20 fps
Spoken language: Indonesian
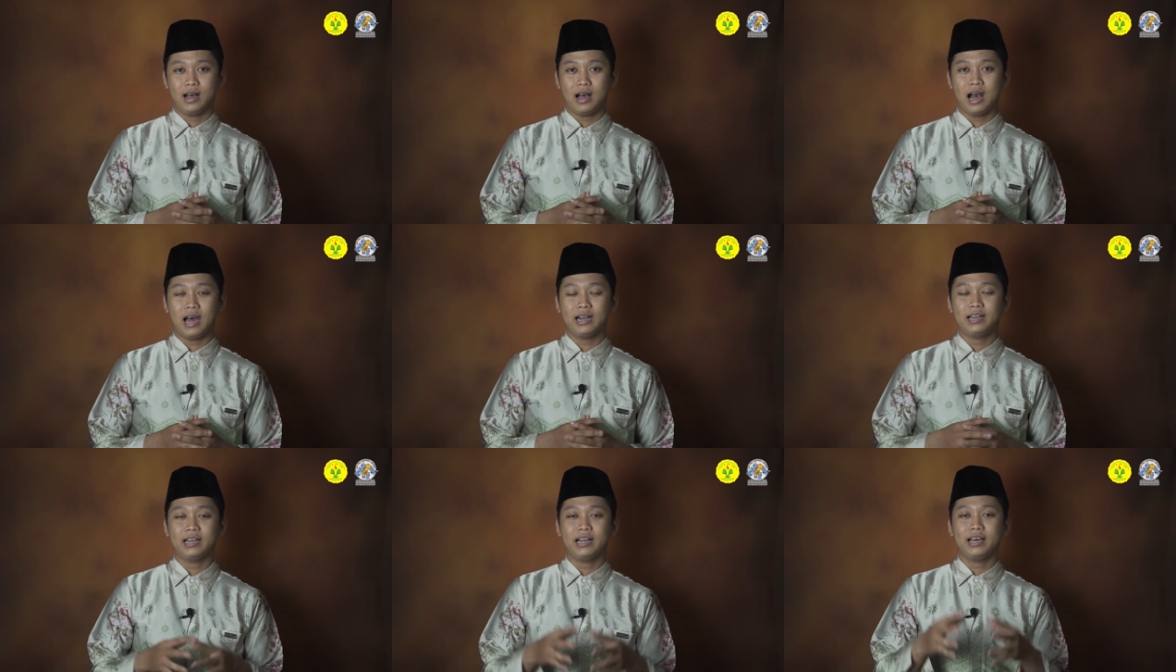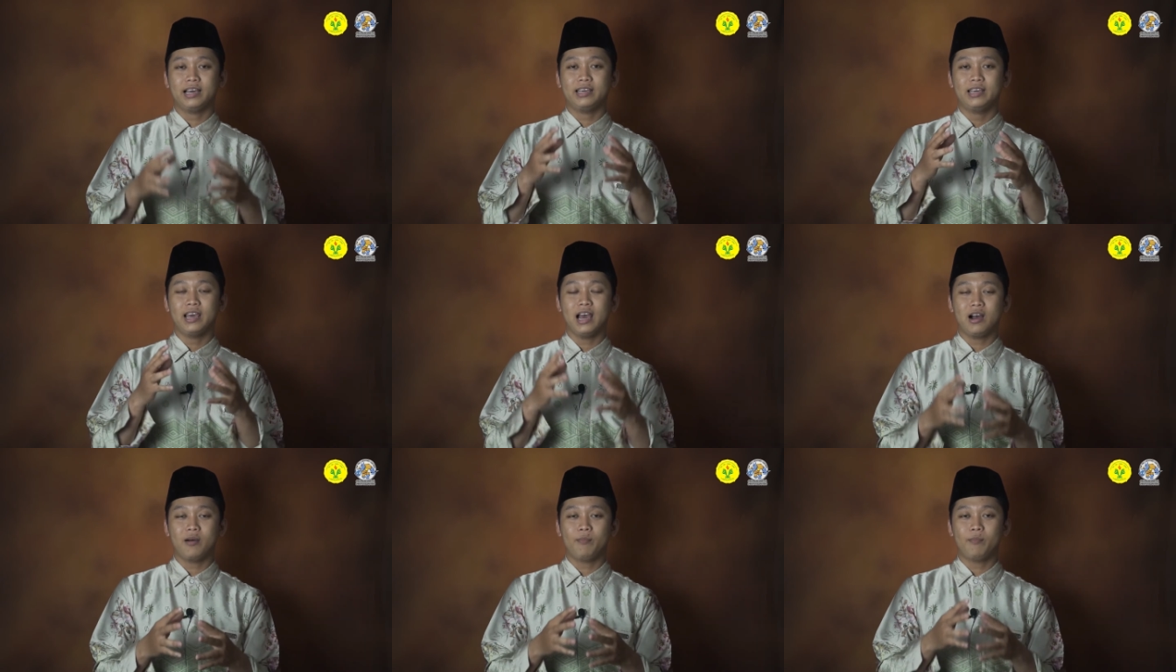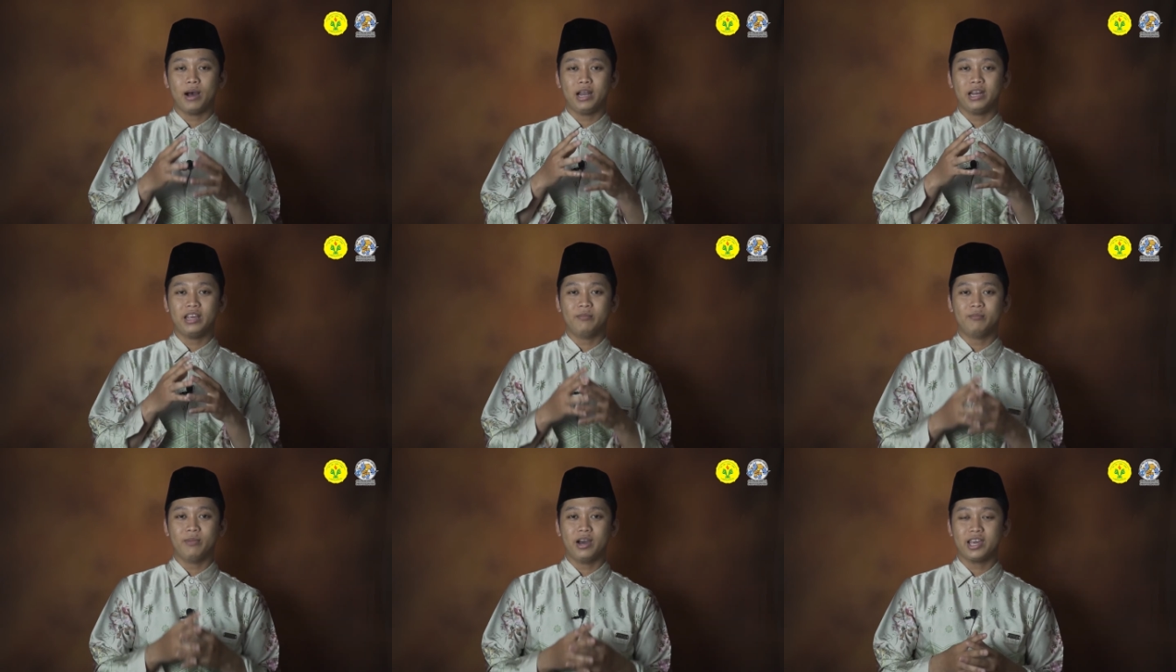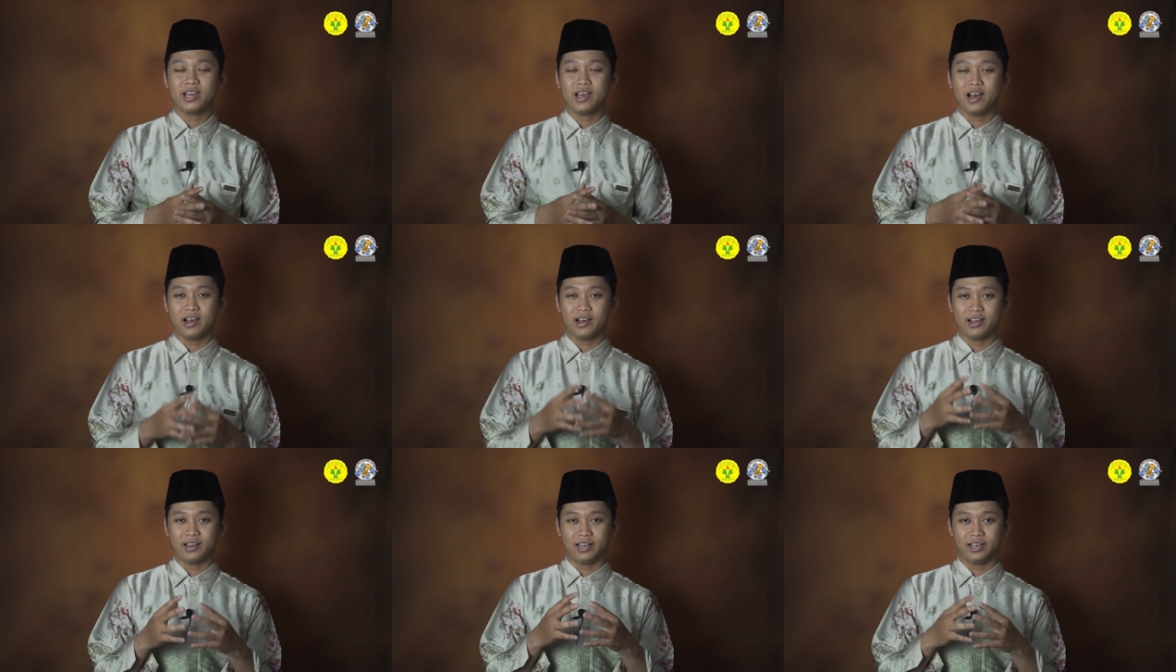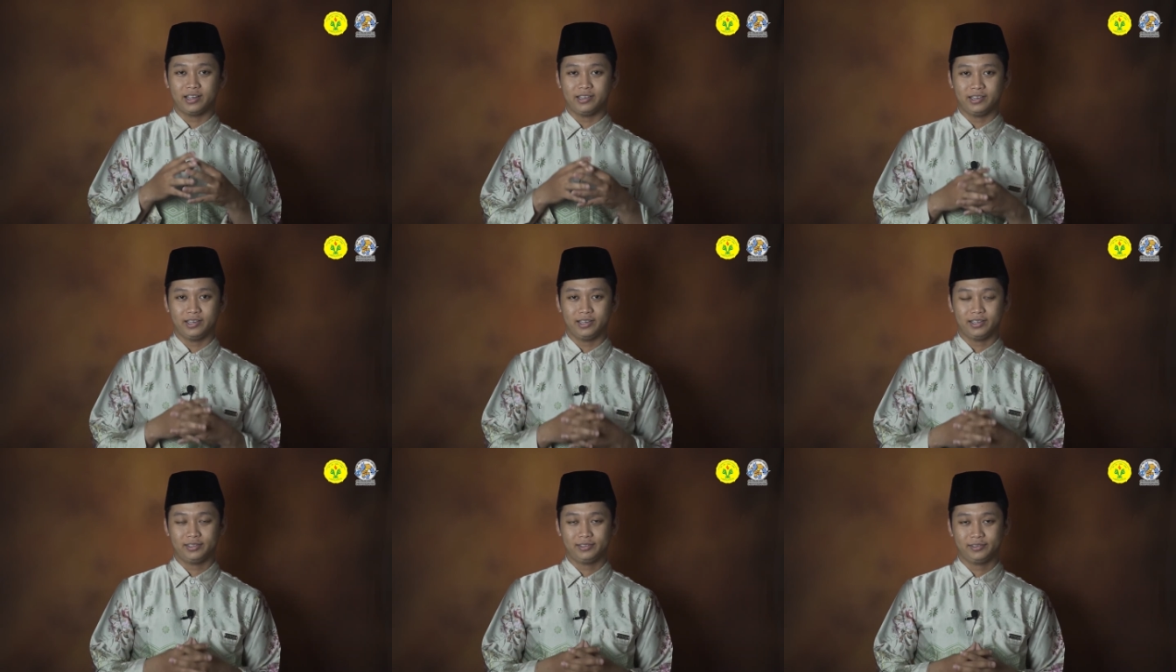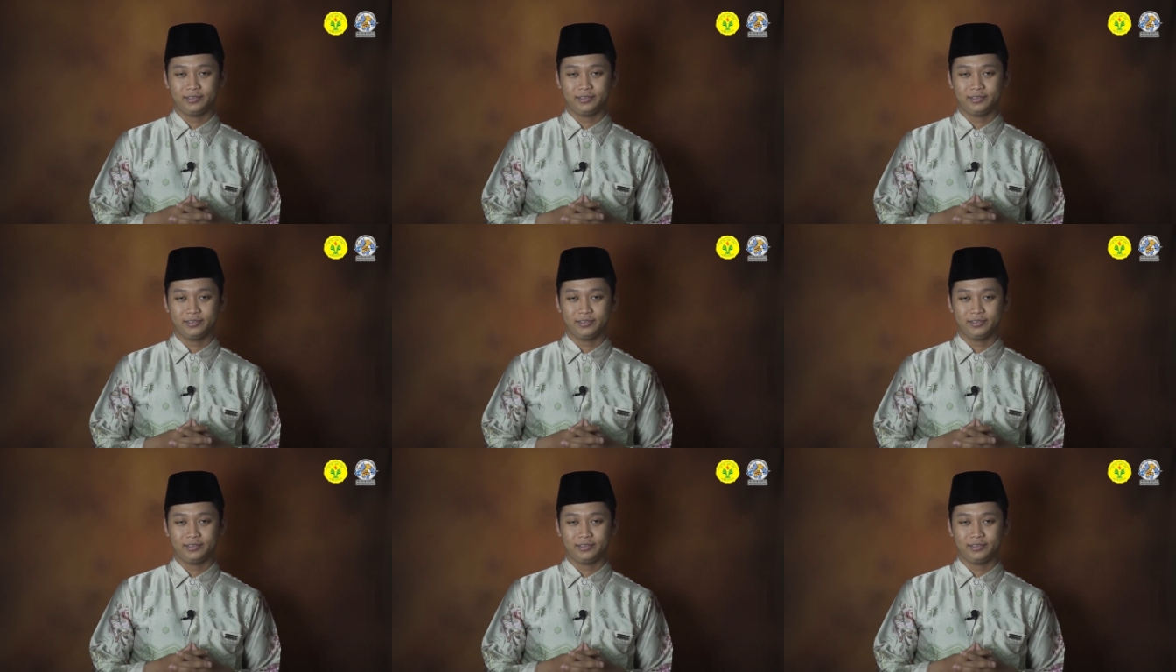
adalah yang paling baik akhlaknya.